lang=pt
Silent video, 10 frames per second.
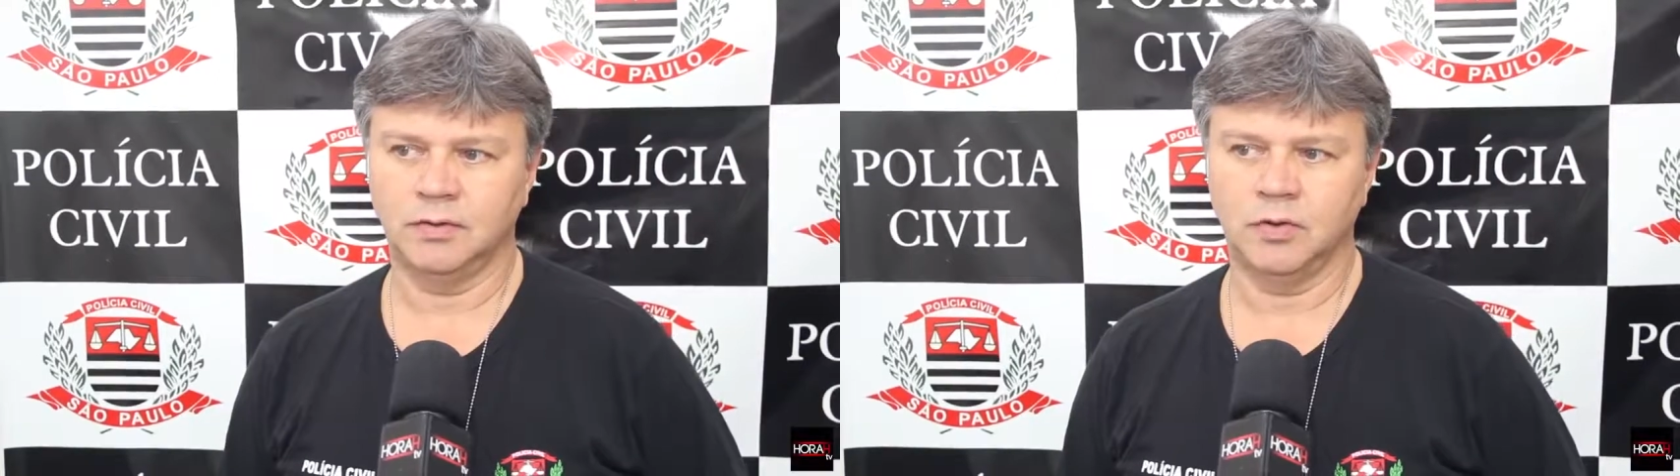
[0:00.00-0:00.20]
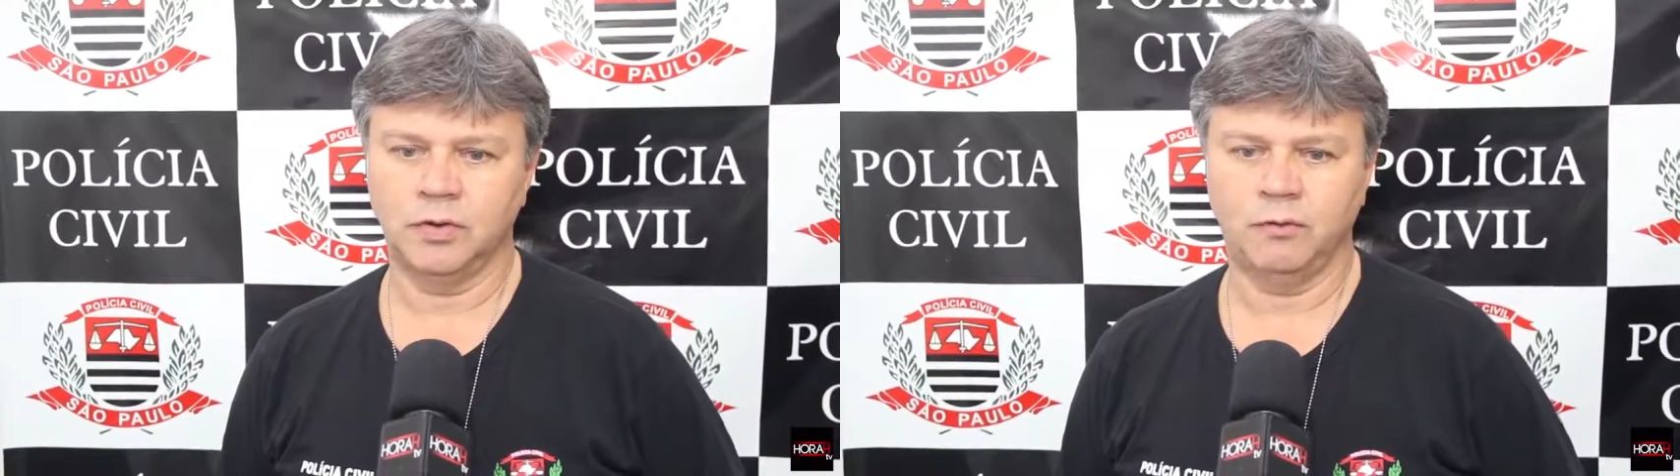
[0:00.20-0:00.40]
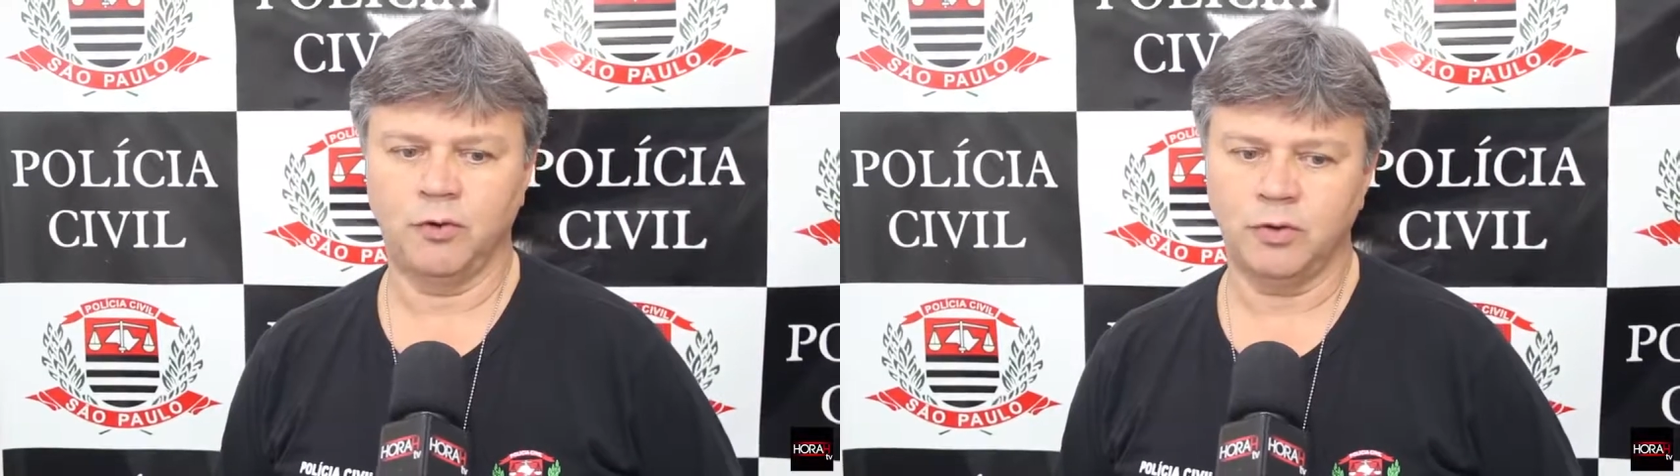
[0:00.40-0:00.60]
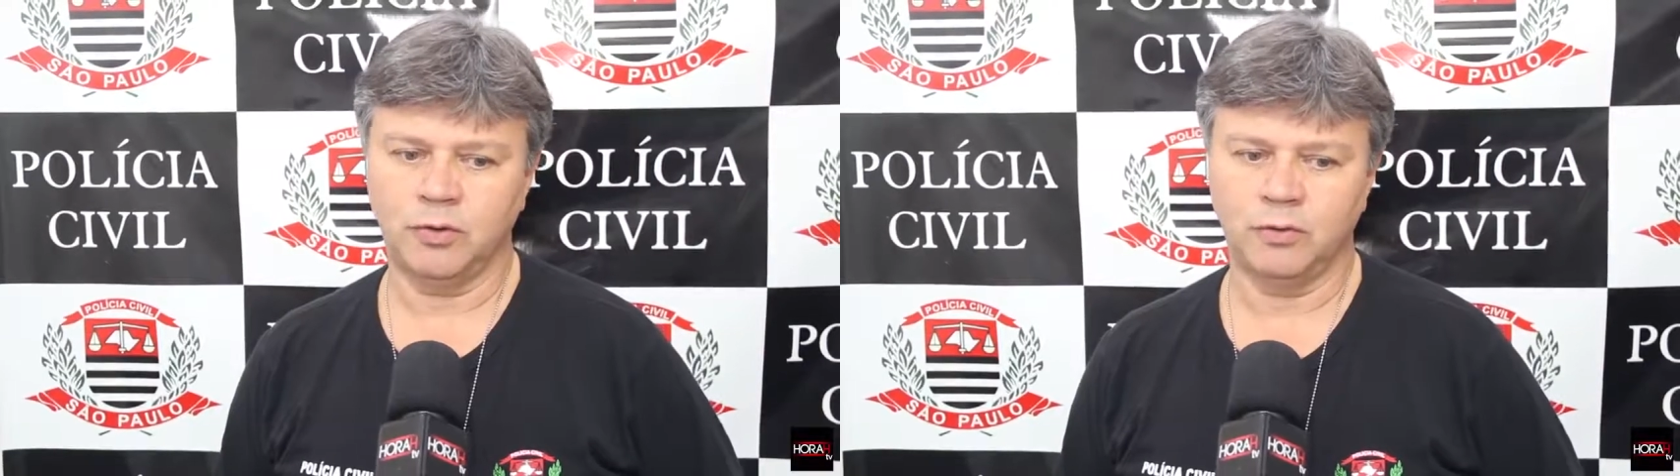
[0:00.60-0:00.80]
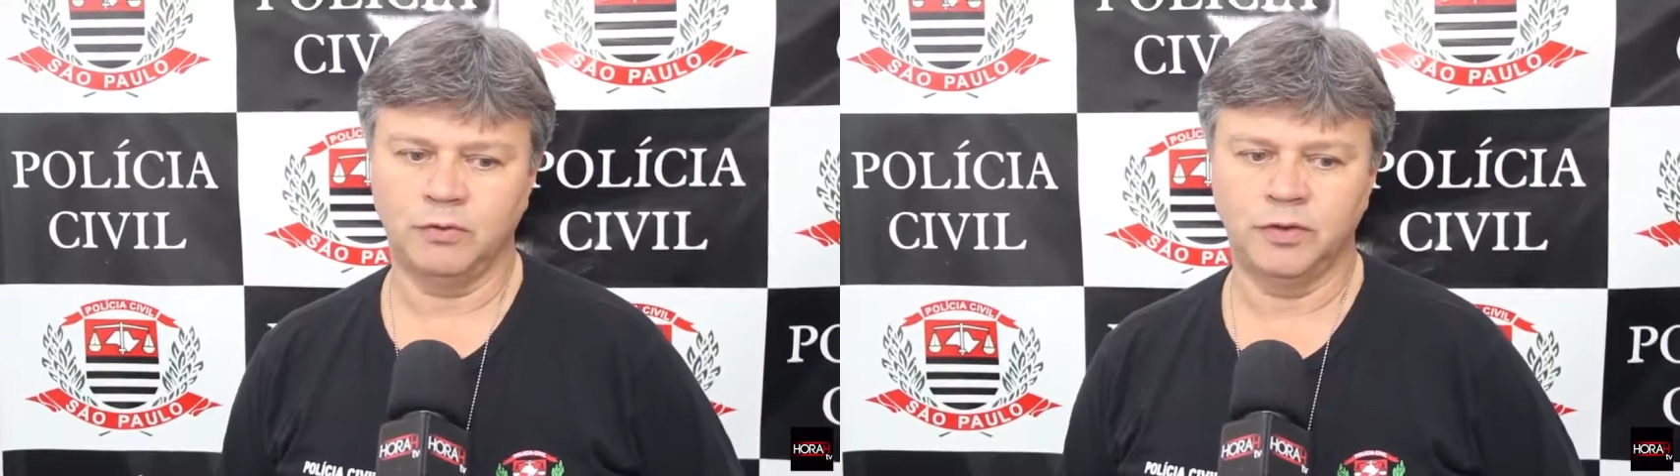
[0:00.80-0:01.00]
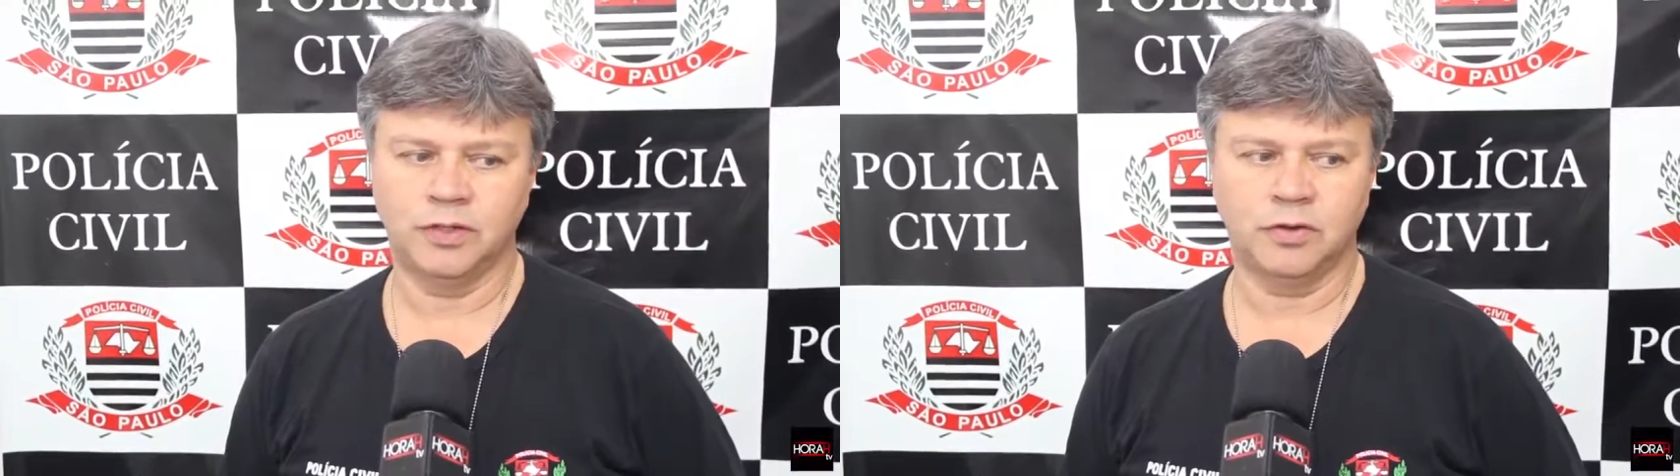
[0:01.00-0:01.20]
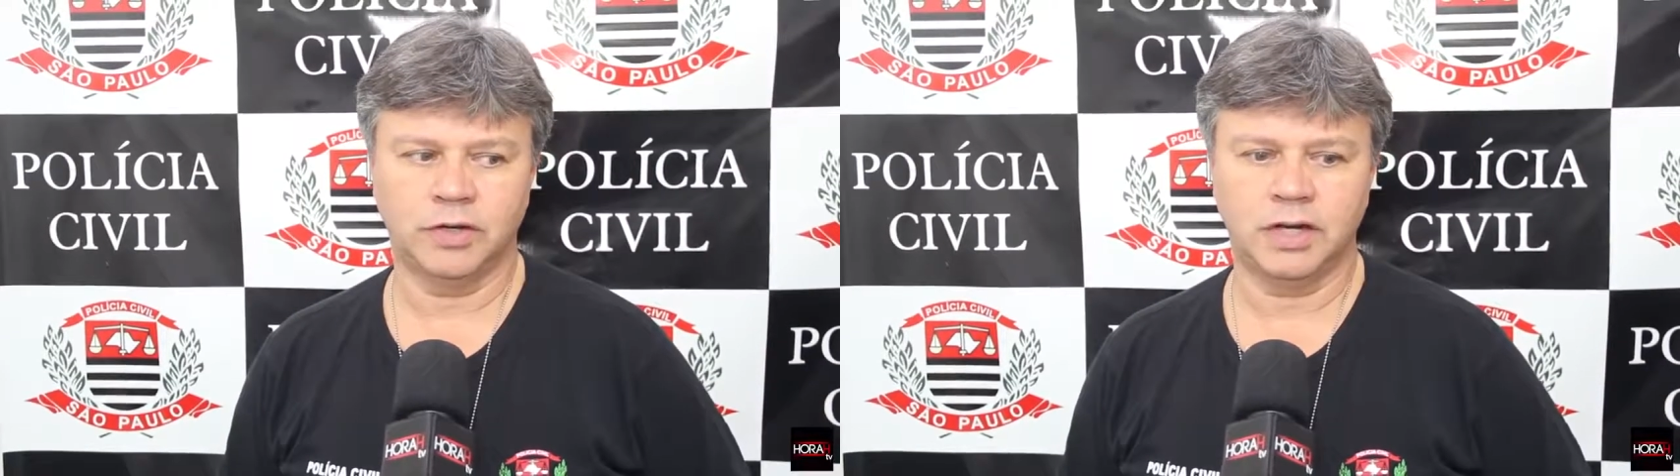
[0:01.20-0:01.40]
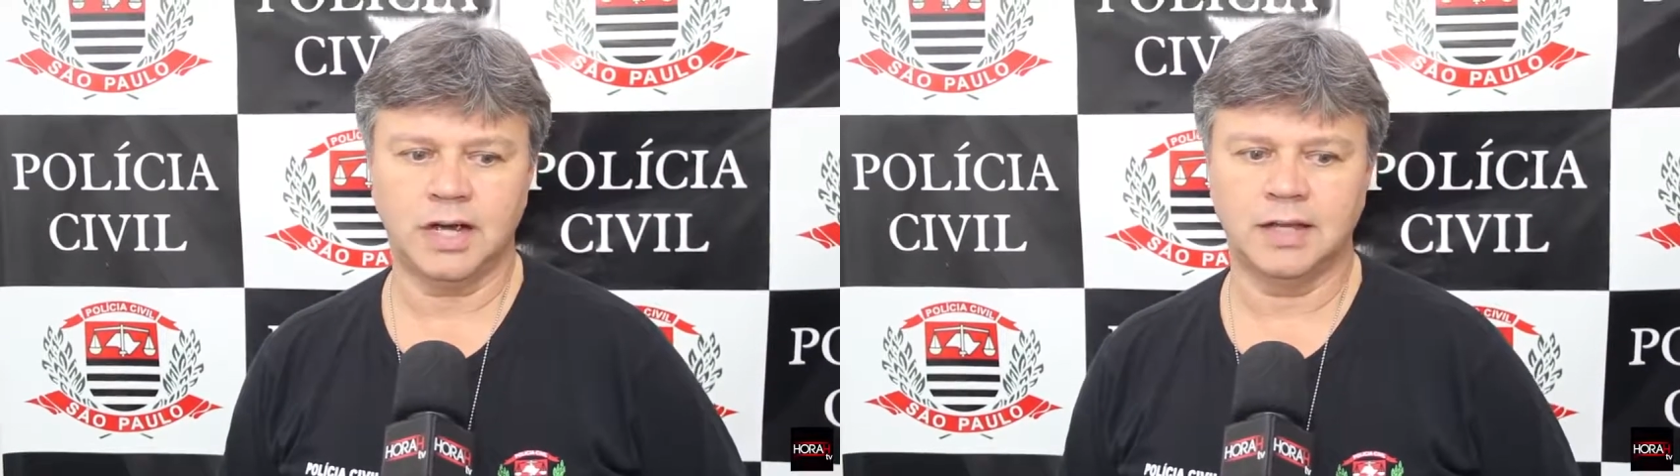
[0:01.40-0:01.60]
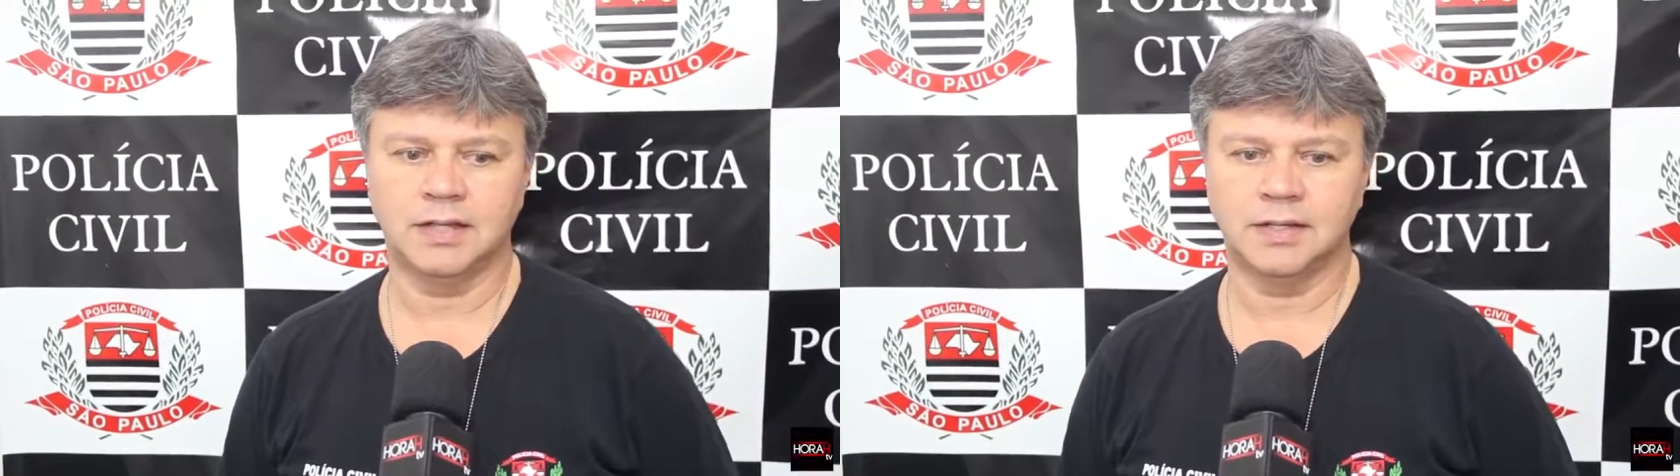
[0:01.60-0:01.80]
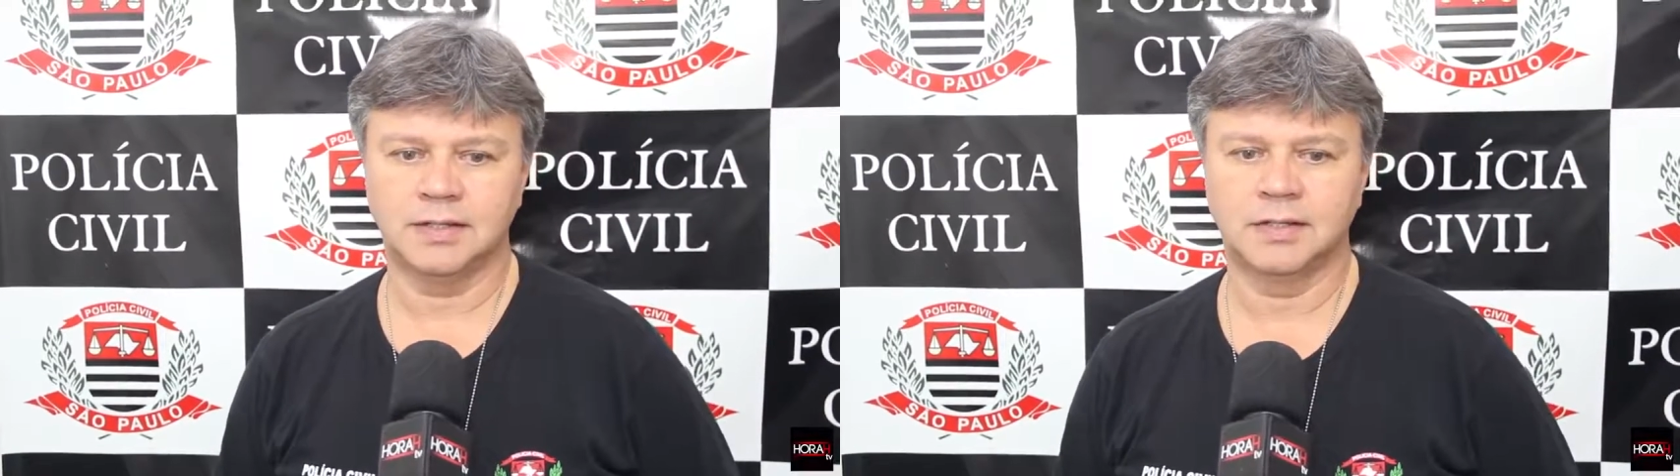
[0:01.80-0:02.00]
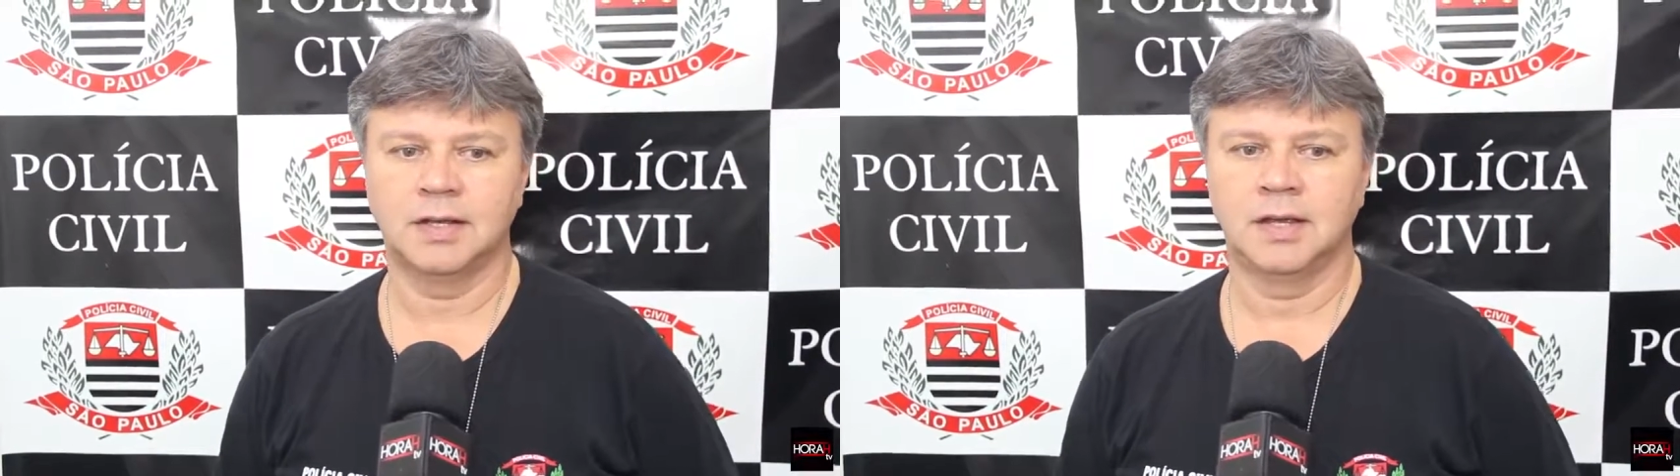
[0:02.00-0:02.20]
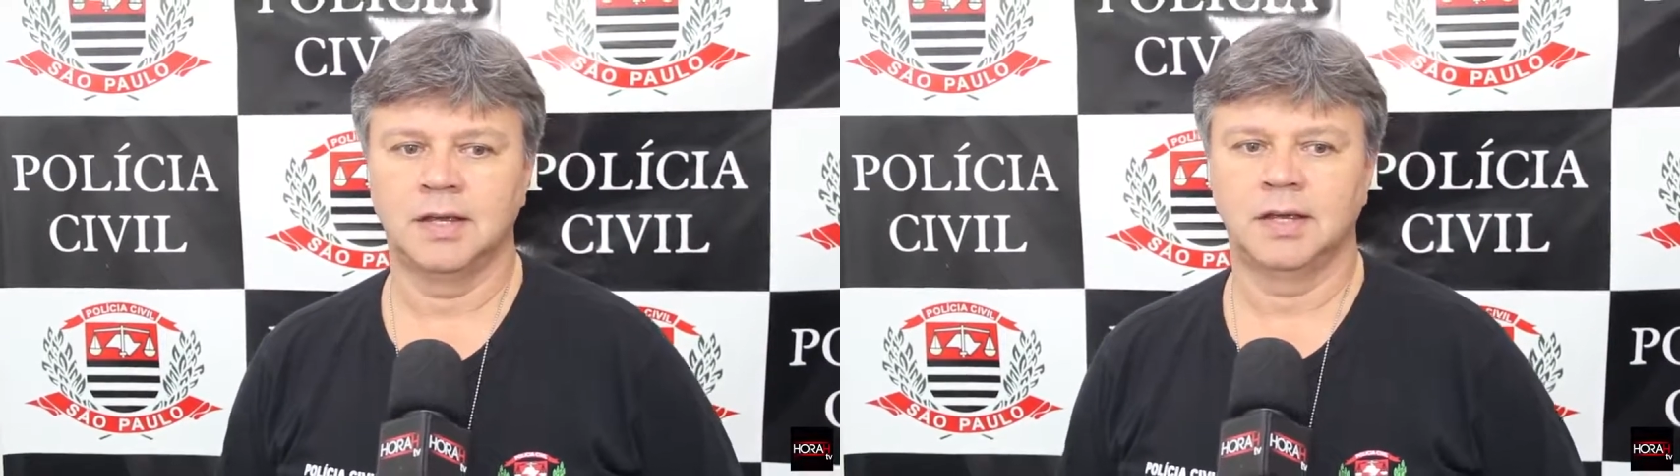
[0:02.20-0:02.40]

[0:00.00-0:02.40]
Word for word: No, foram vistoriadas